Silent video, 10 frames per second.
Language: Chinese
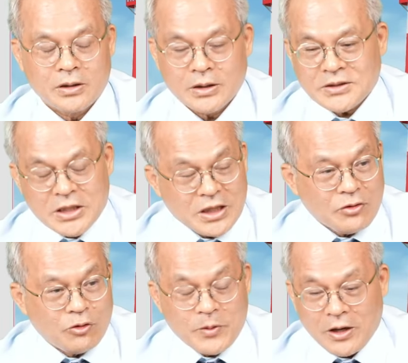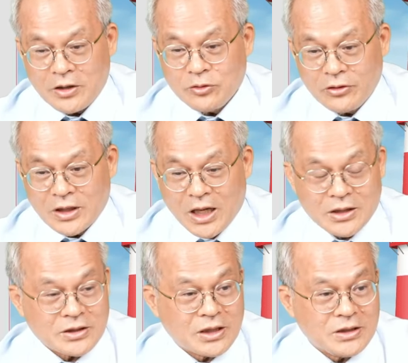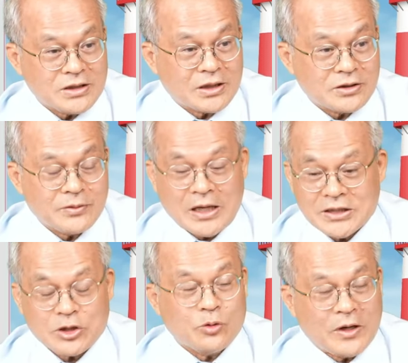那这一档股票，很多人刚子跟你讲说啥技术